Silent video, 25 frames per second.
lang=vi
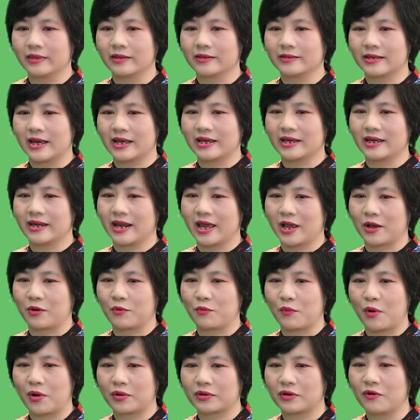thực ra như thế này
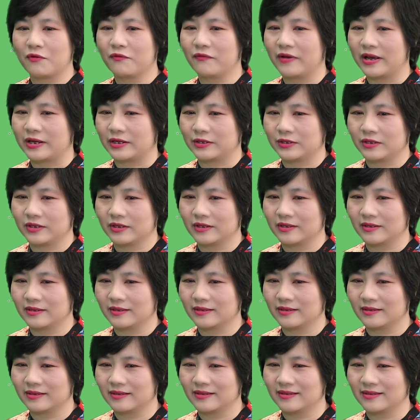cũng không phải
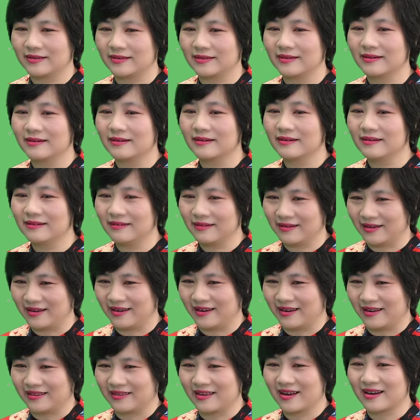những người
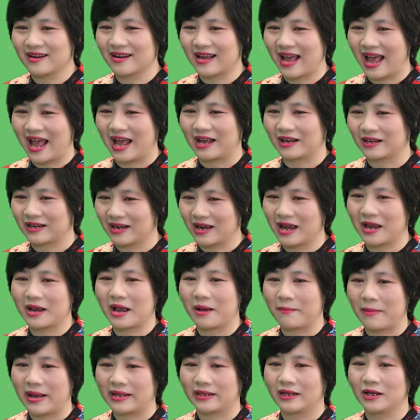tất cả ngay
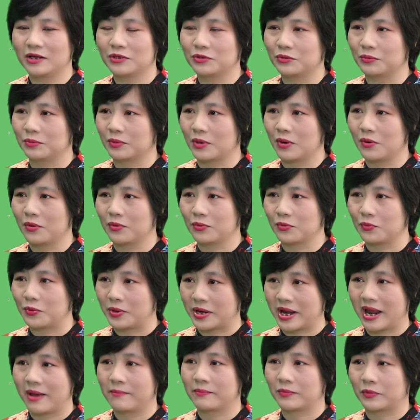cả bản thân chúng tôi
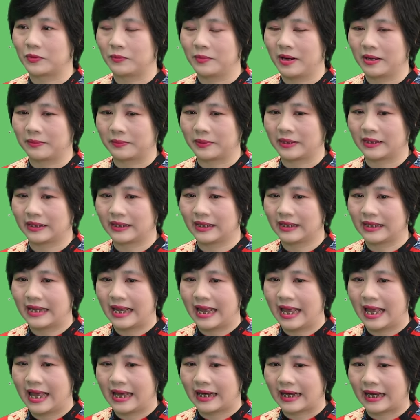cuối năm cũng là cái
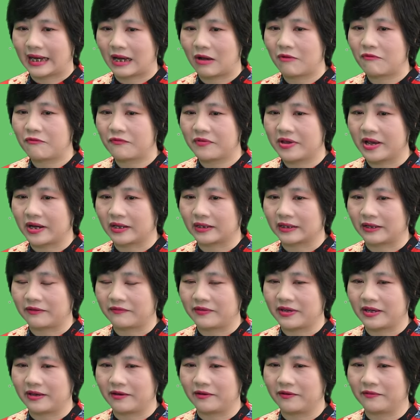cái công việc tại
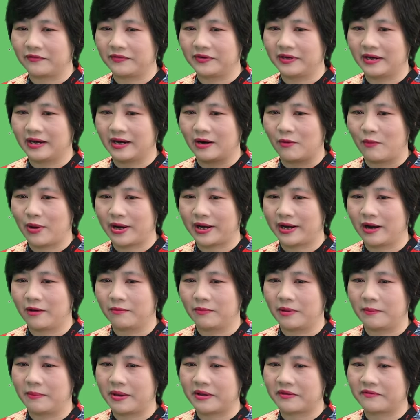vì vừa hoạt
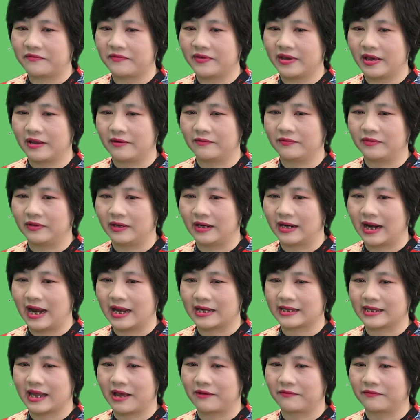động ở bệnh viện vừa
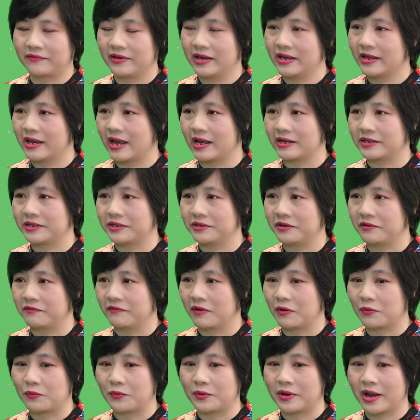là giảng viên nhà trường
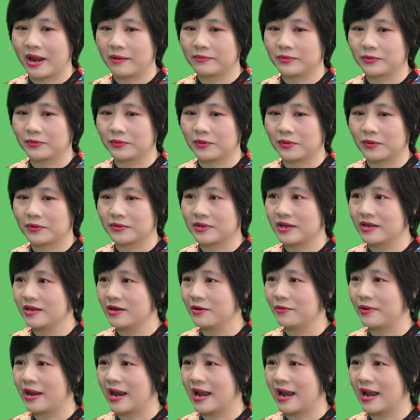và cuối năm chúng tôi có rất nhiều